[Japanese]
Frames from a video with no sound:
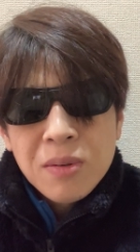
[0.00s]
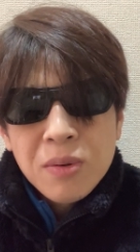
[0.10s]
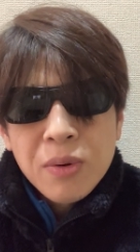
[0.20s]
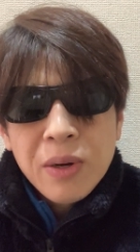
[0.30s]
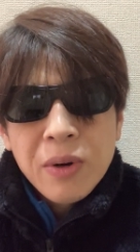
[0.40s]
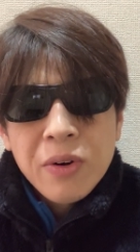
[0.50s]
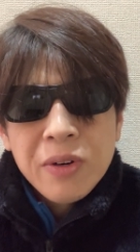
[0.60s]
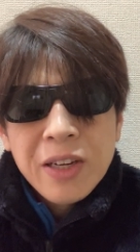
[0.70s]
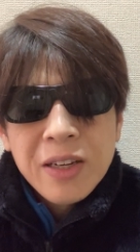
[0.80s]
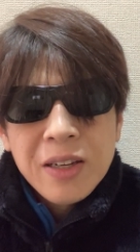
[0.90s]
これこれの
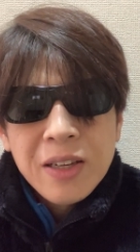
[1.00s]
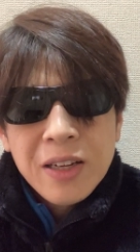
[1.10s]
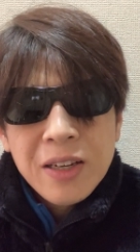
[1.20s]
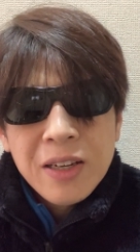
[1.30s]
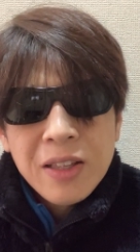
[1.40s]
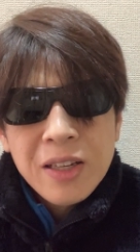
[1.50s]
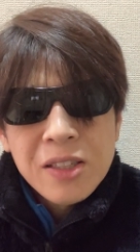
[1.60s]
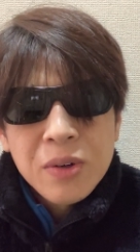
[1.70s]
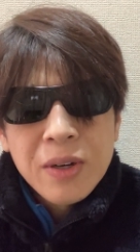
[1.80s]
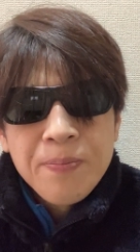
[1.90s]
人気って
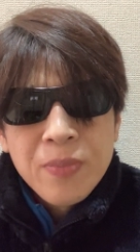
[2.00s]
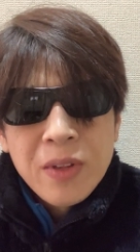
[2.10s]
すごい、